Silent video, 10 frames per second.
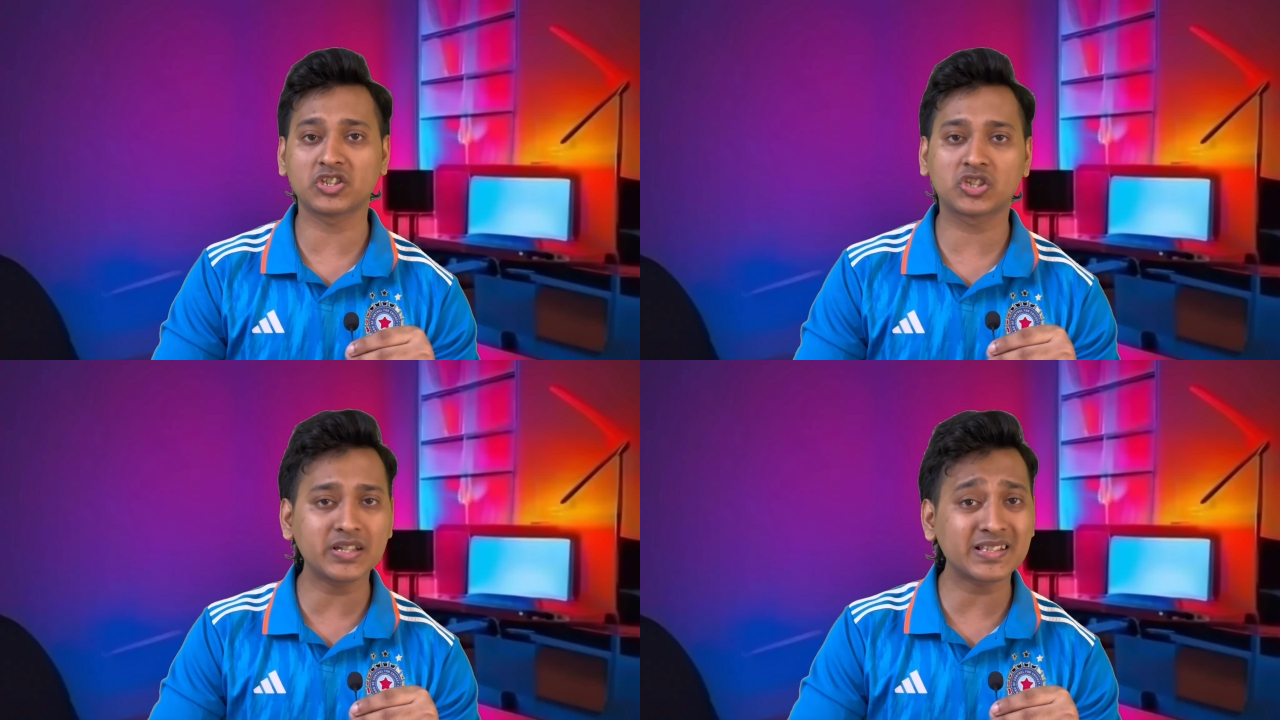
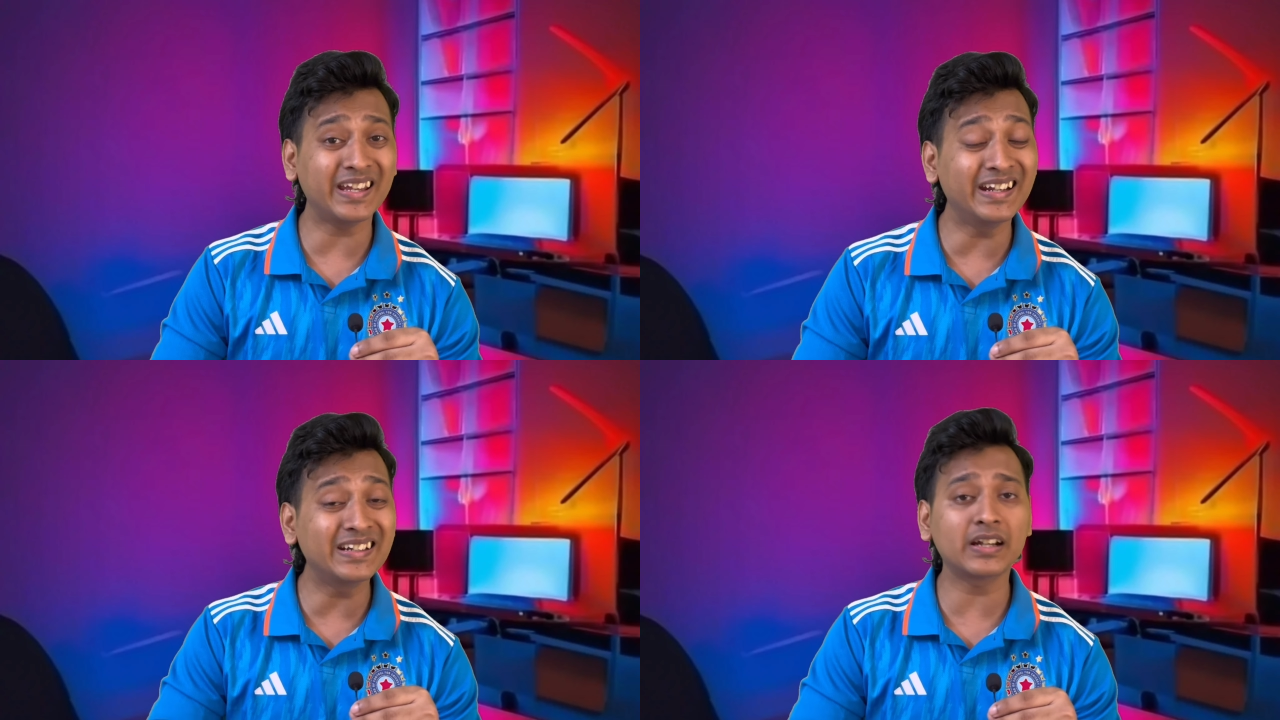जिस
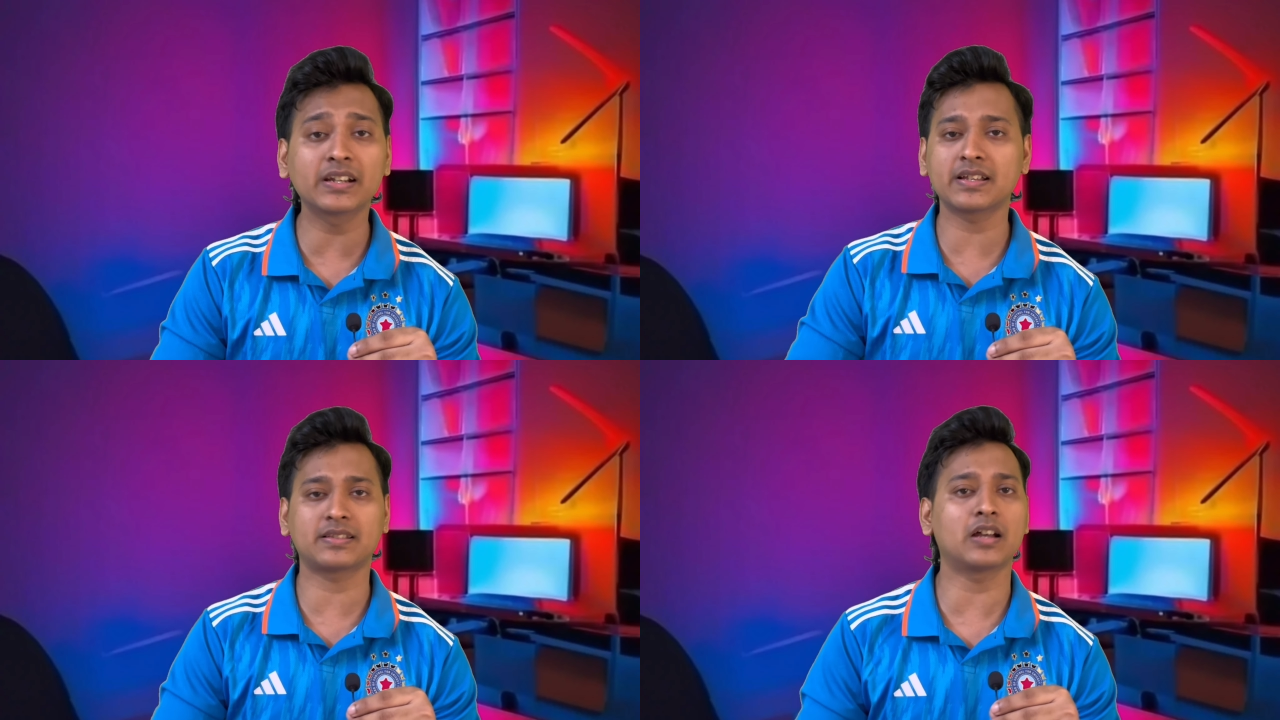इंटेंट
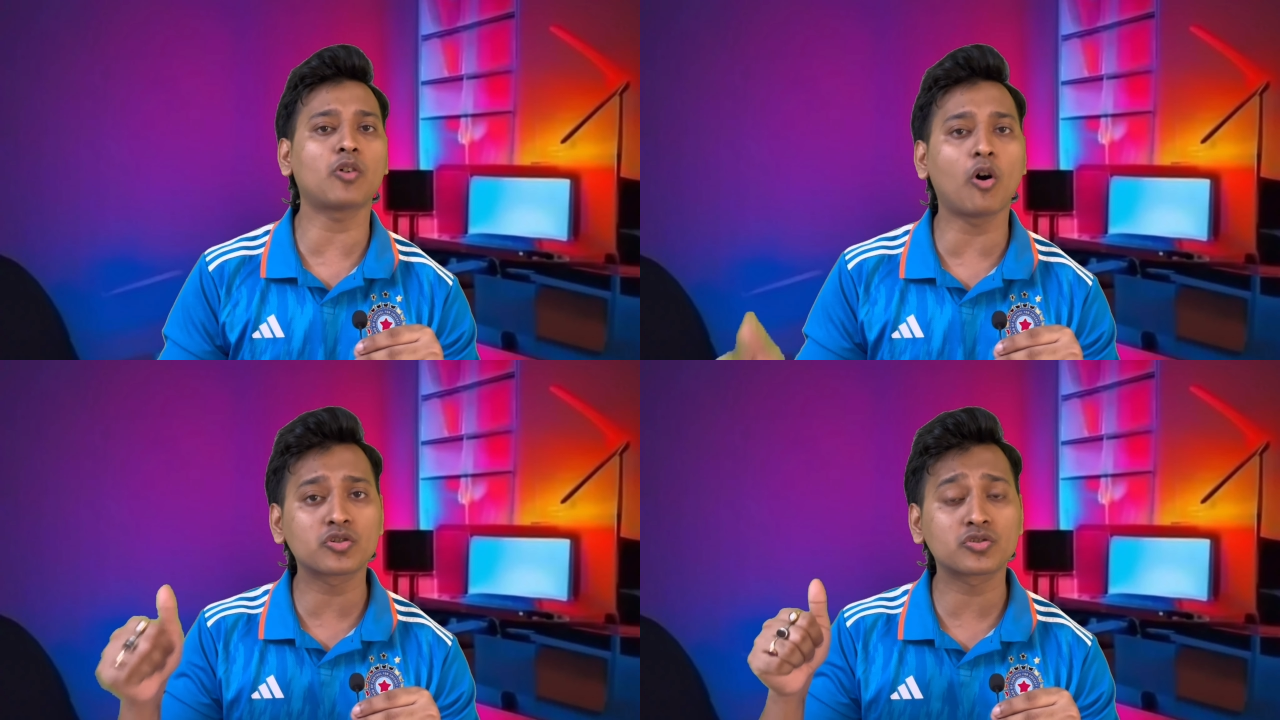के
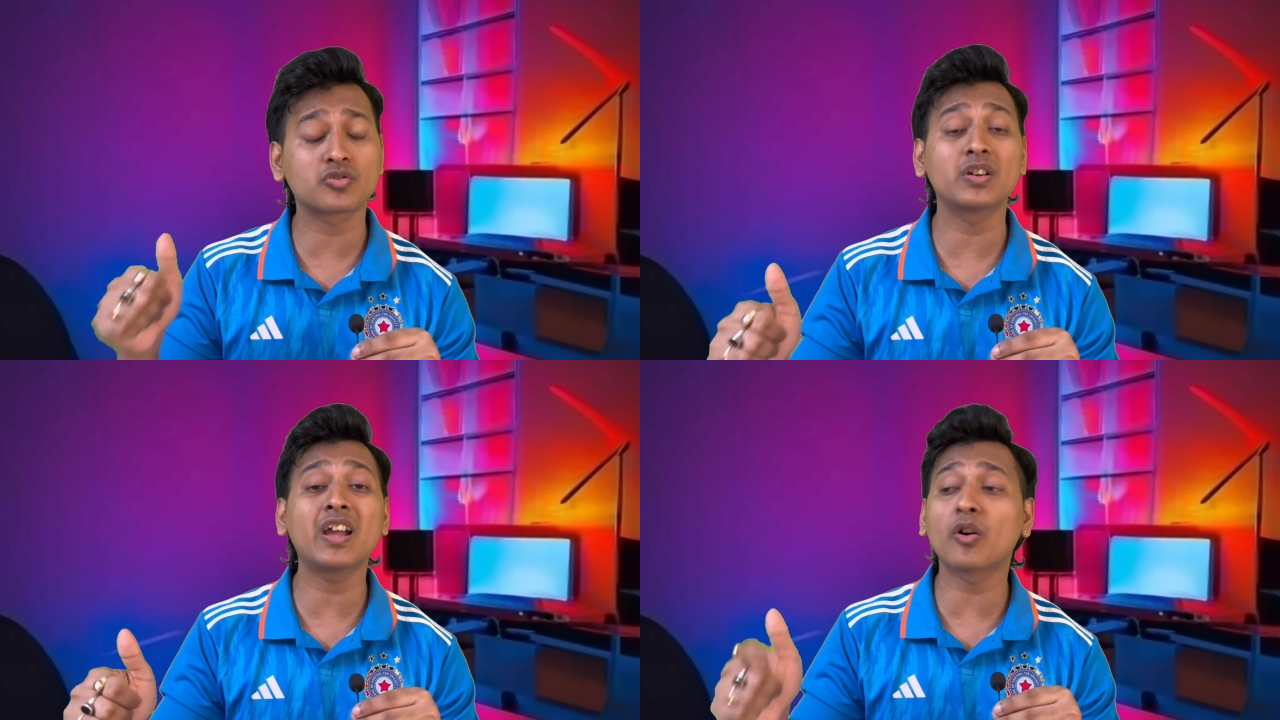साथ
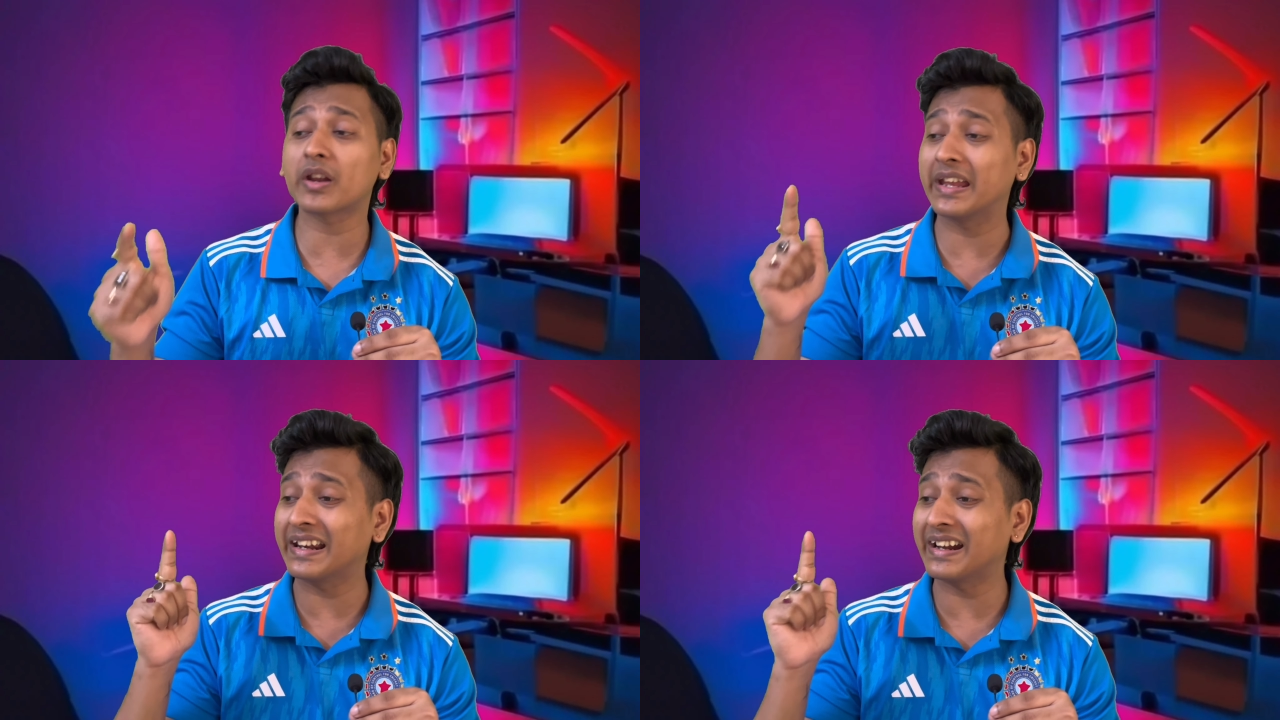ऑस्ट्रेलिया और
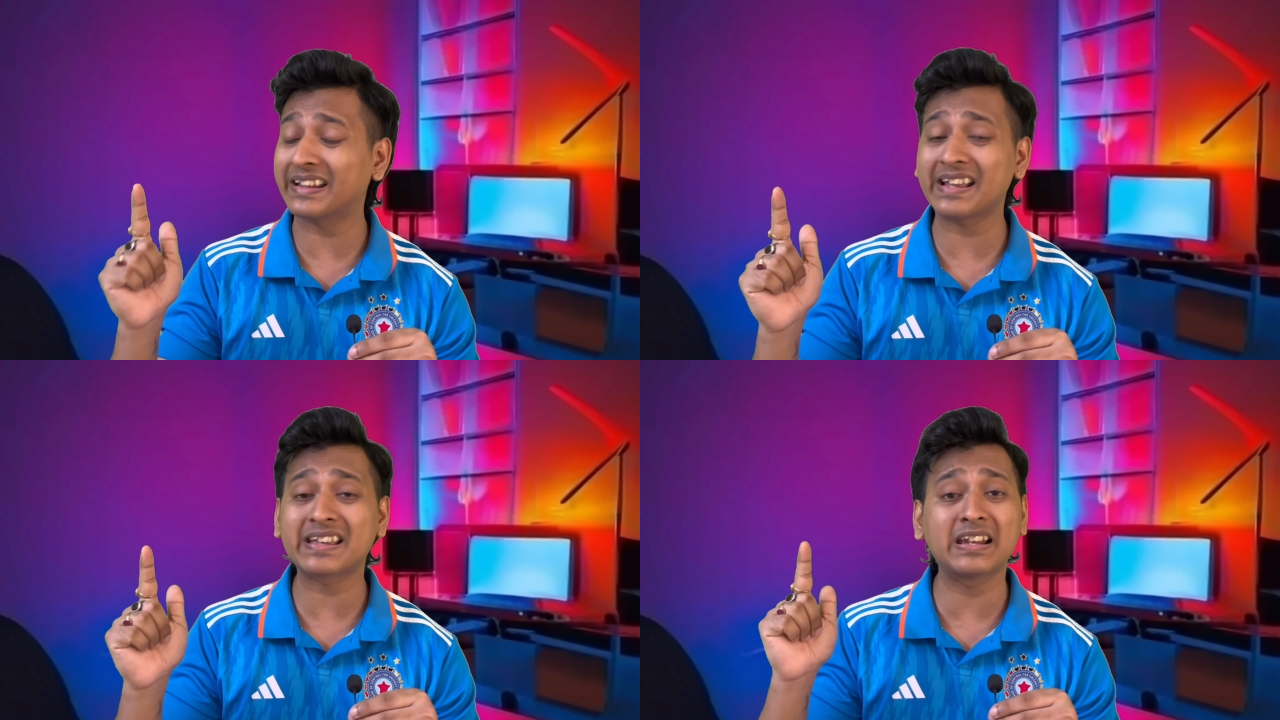इंग्लैंड
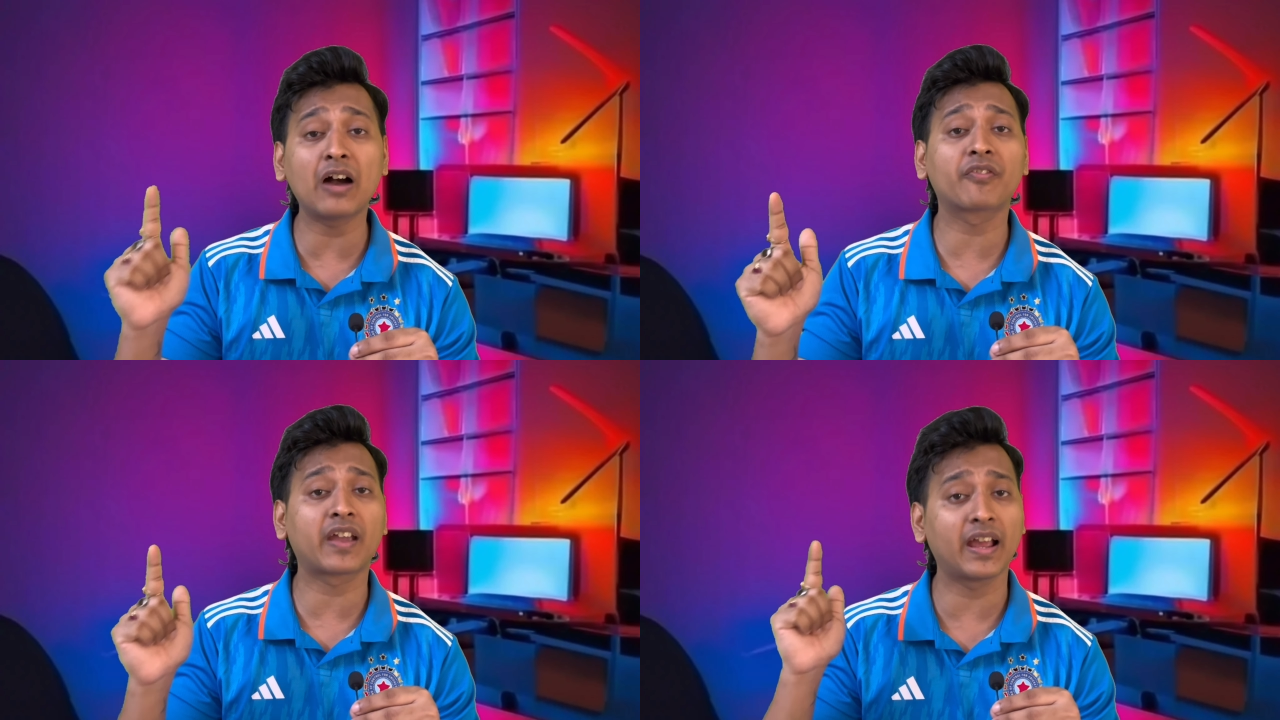के
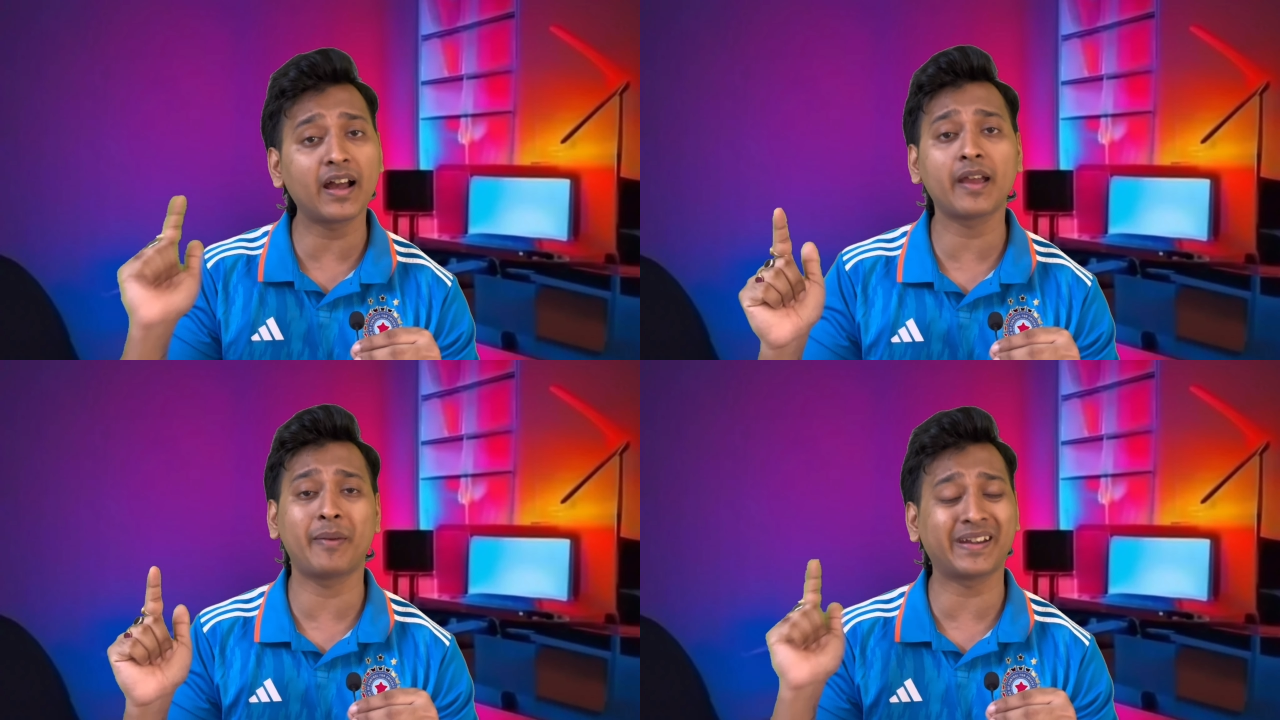खिलाफ खेला
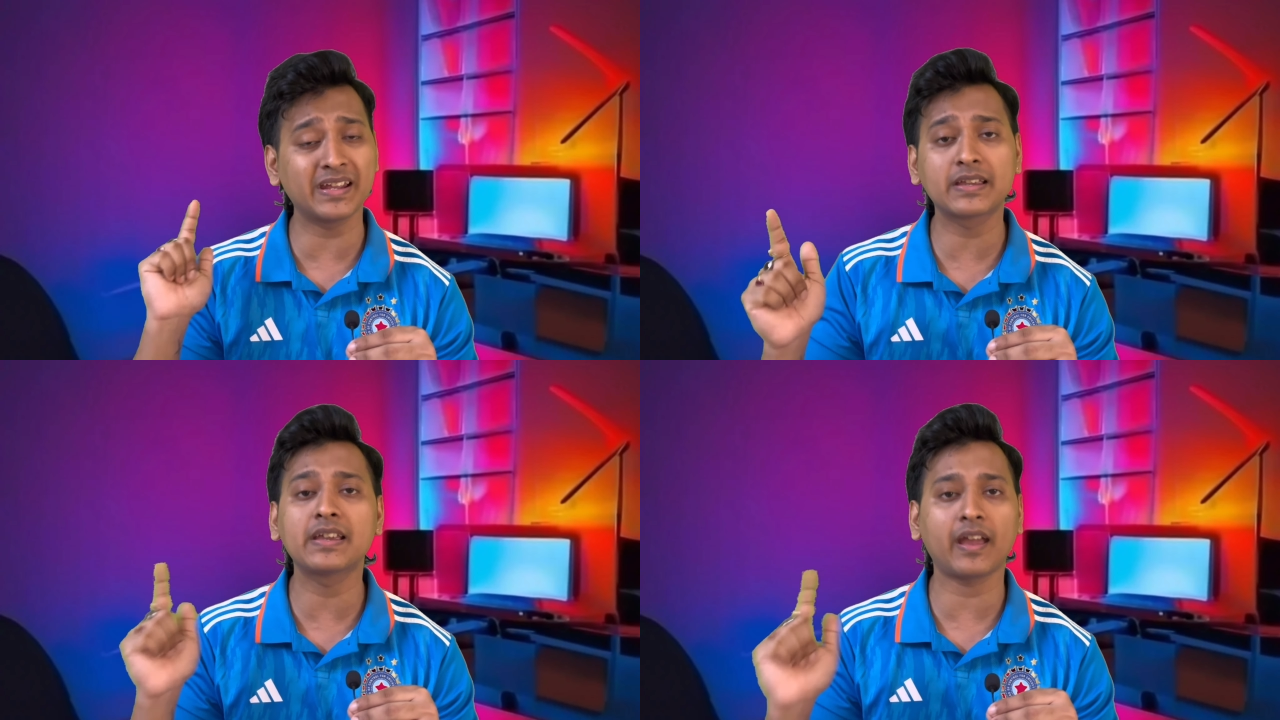है
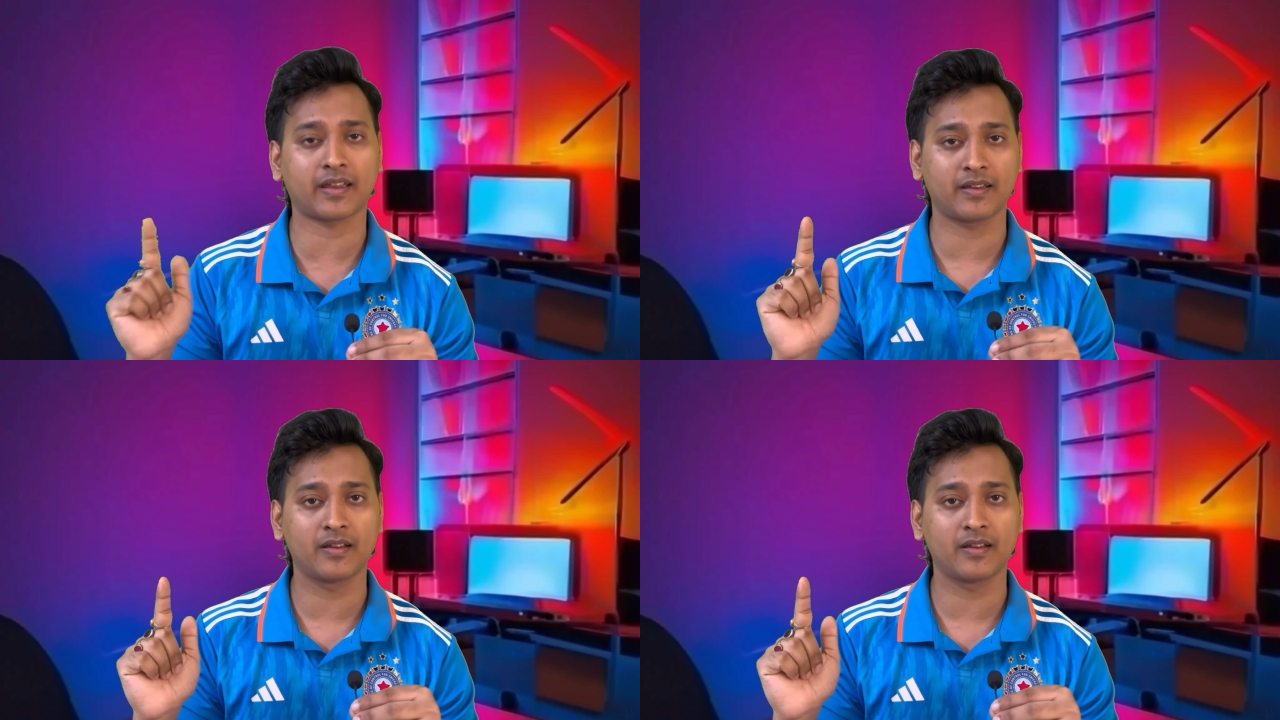बैटिंग किया है